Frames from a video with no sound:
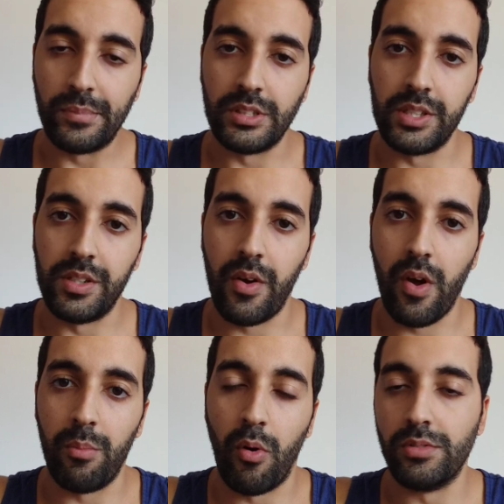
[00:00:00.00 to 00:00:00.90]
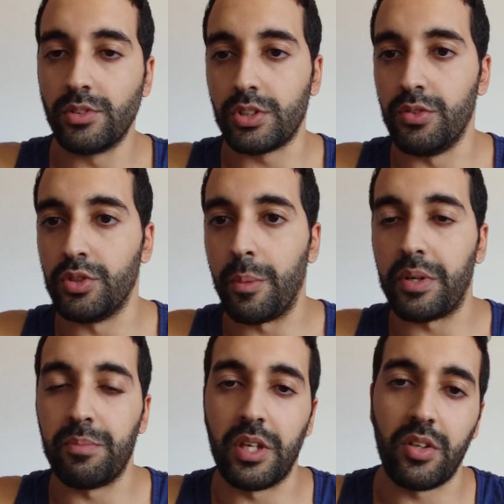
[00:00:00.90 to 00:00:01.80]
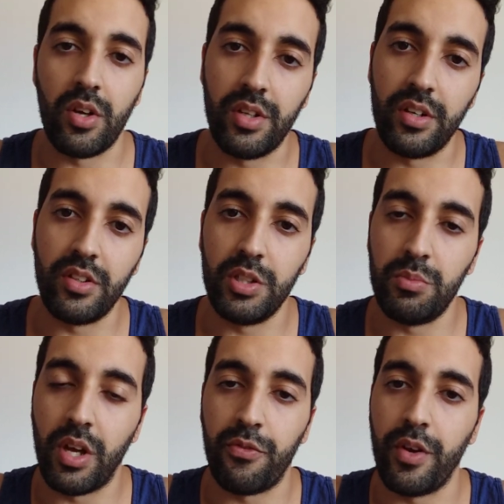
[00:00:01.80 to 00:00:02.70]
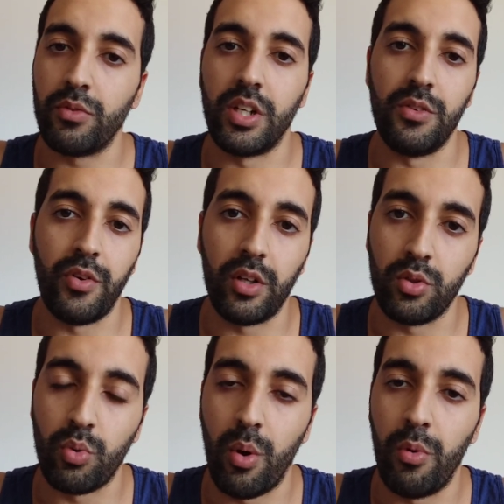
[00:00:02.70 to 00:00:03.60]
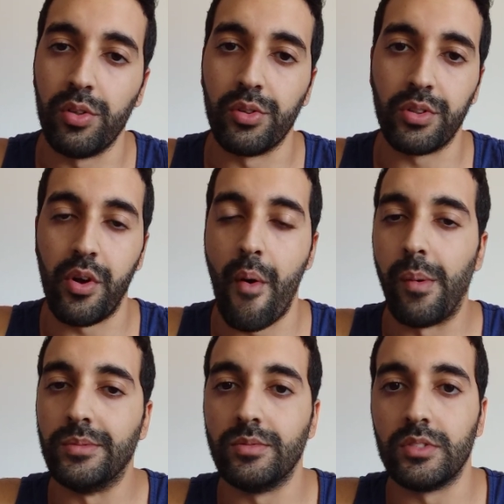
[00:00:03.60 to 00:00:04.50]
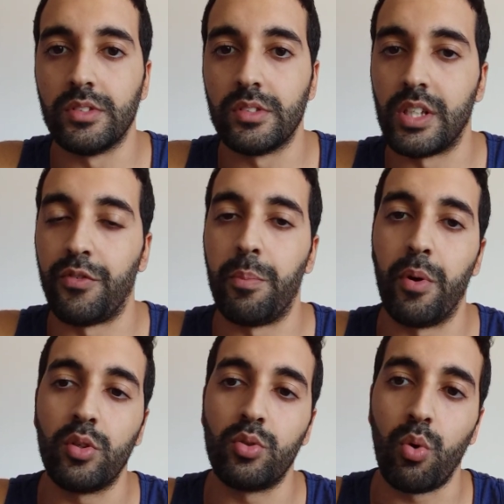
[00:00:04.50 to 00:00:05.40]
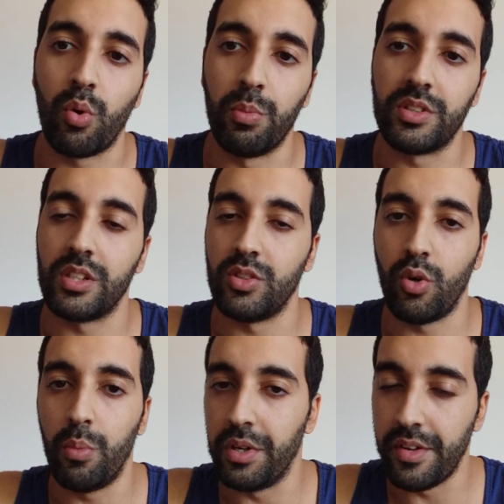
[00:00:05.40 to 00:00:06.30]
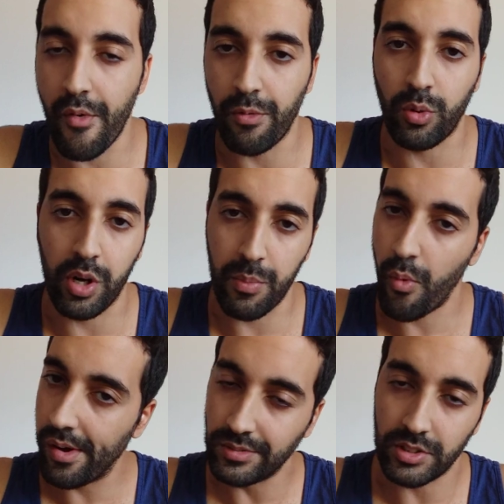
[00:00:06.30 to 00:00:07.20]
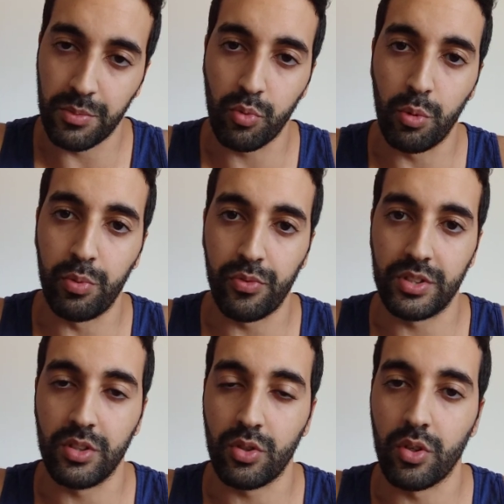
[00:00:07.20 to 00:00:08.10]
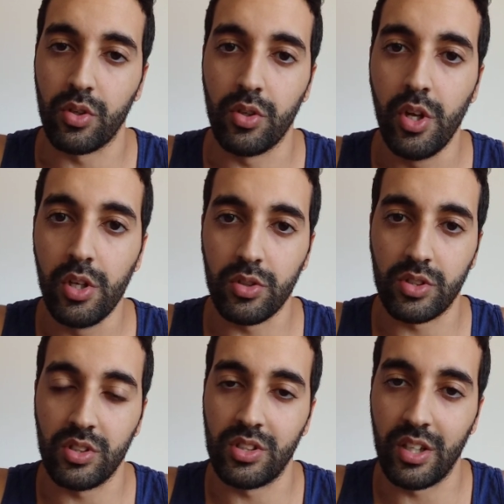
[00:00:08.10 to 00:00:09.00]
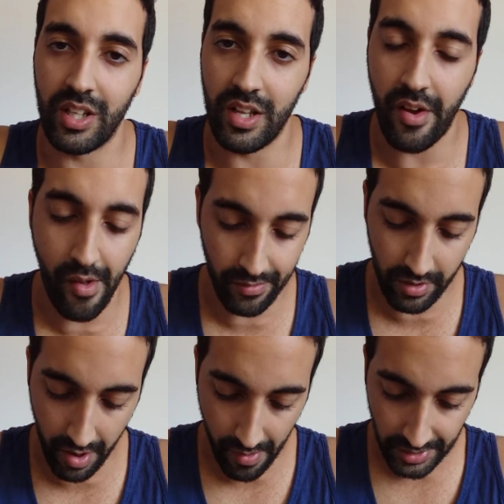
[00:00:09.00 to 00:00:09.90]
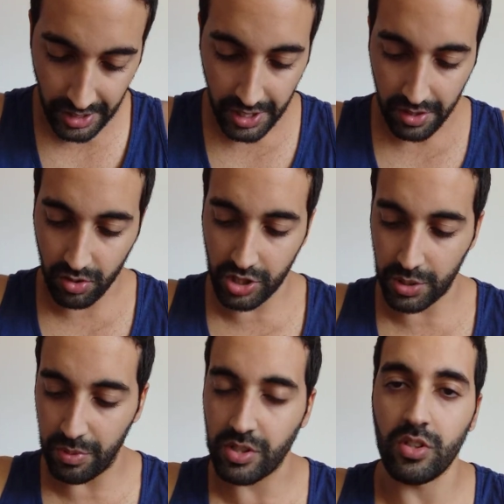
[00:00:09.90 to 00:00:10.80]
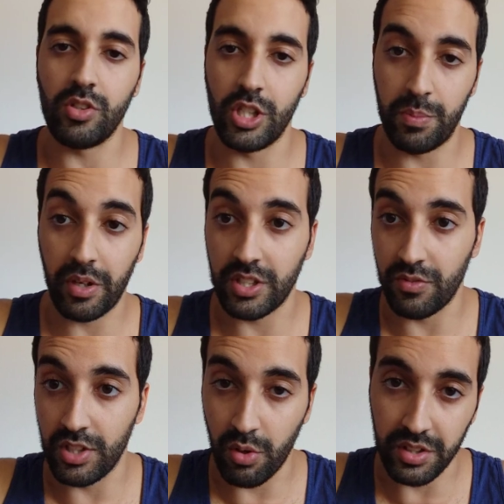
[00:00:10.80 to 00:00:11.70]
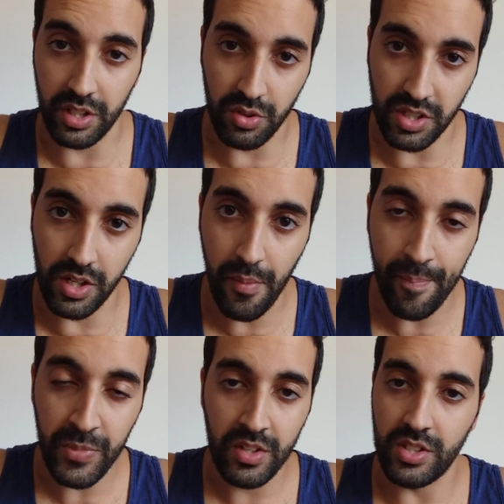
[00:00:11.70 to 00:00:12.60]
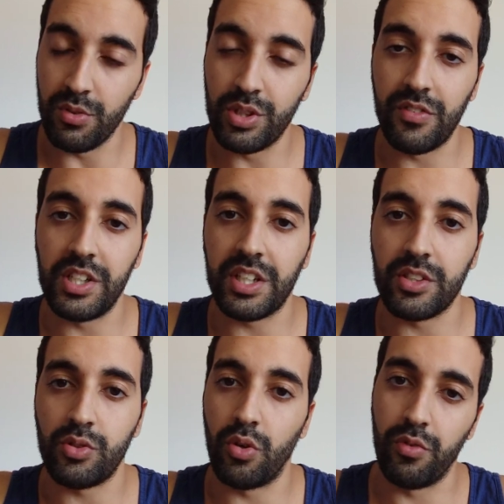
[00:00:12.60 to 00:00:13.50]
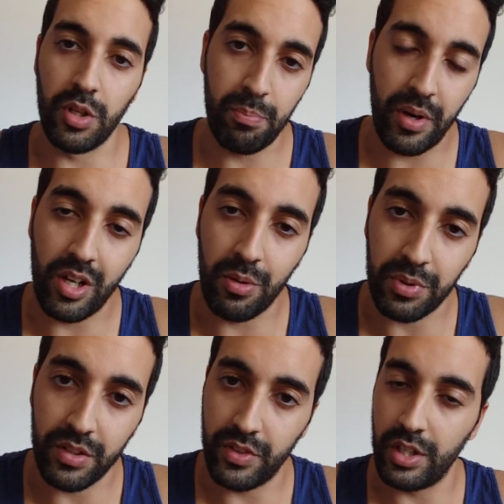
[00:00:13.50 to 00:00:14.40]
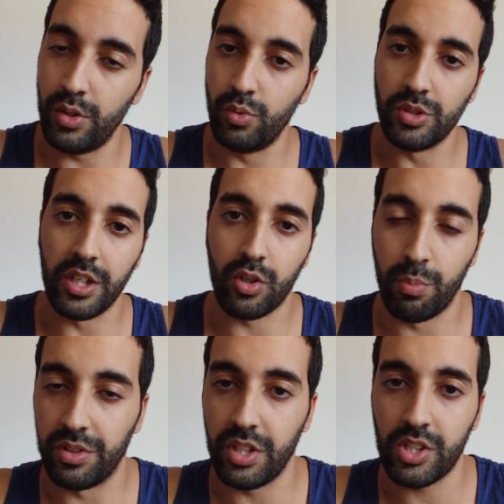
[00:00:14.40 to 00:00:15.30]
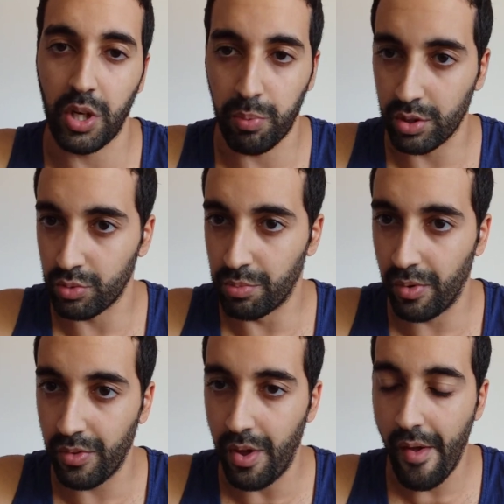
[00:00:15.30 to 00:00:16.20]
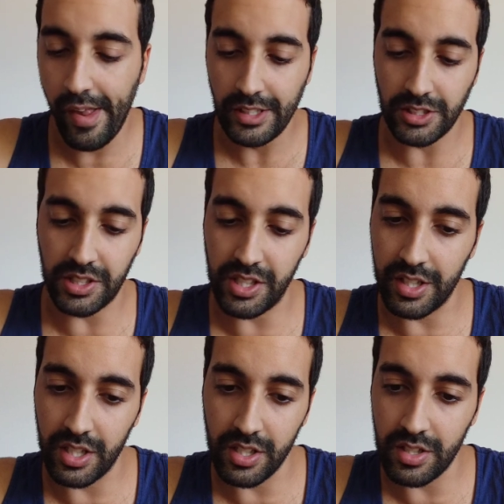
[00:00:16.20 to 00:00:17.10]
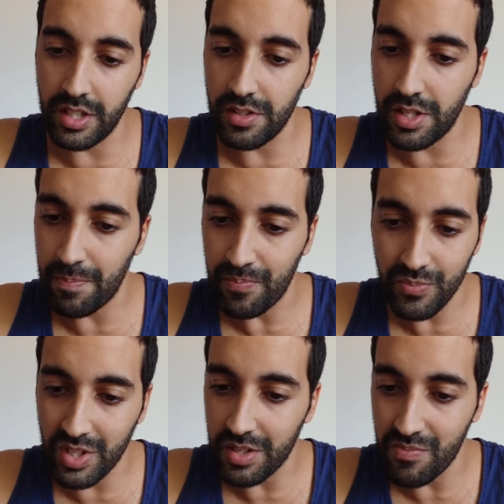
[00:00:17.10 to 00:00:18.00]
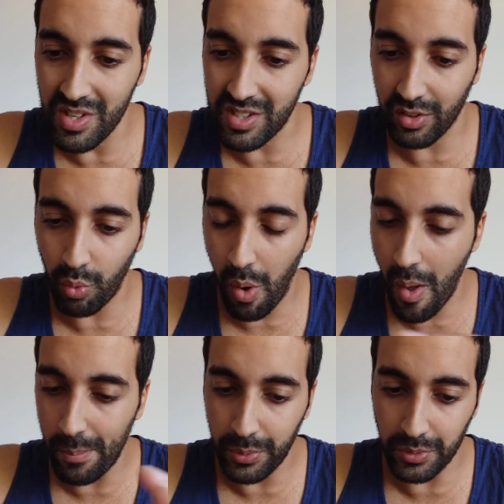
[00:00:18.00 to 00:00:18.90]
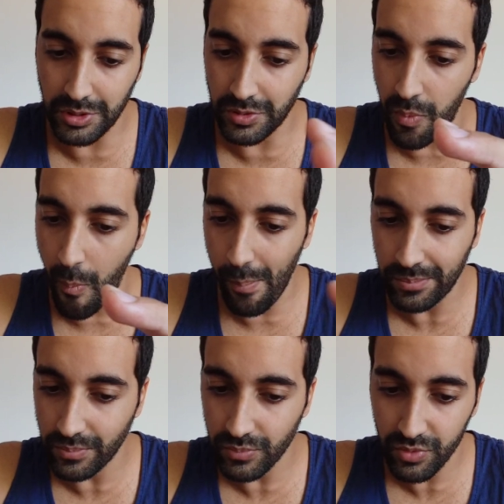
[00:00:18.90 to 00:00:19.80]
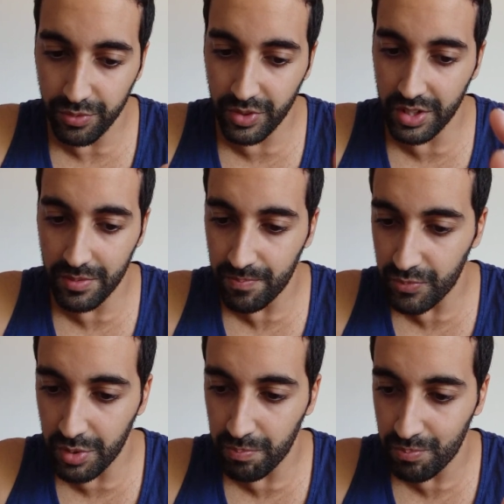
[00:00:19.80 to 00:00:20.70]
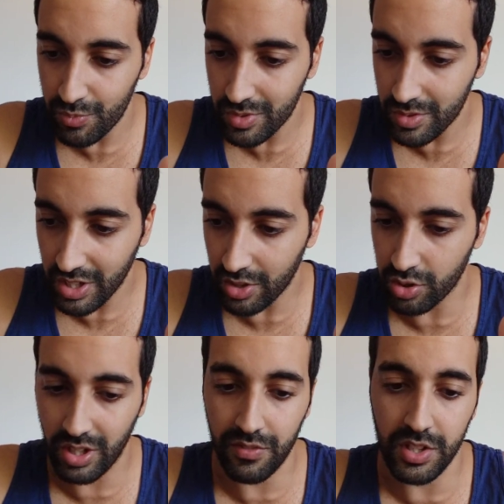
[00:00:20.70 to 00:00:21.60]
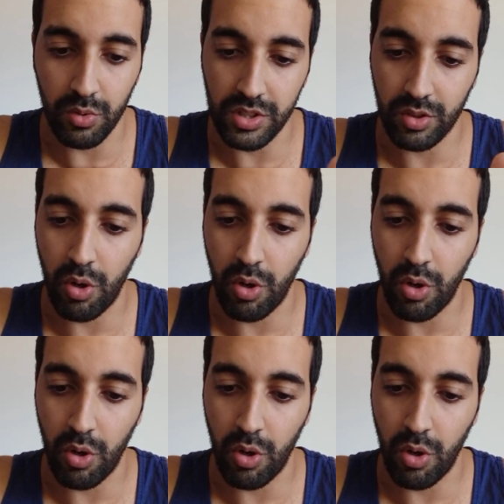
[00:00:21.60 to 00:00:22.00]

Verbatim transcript: Et euh, bon, ce qui vous a pris peut-être un an, un an et demi à faire, vous allez le faire en 2-3 mois. Donc euh, ça fait peur de te recommencer à zéro, mais croyez-moi, c'est beaucoup plus facile que, que, ce que ça en a l'air. Voilà. Donc j'espère que, j'espère que cette vidéo a été utile. Si vous avez des questions, venez me parler en privé ou dans les commentaires, je réponds à tout le monde. S'il y a des, des, des, des endroits un peu... Euh, quelque chose dans la vidéo, des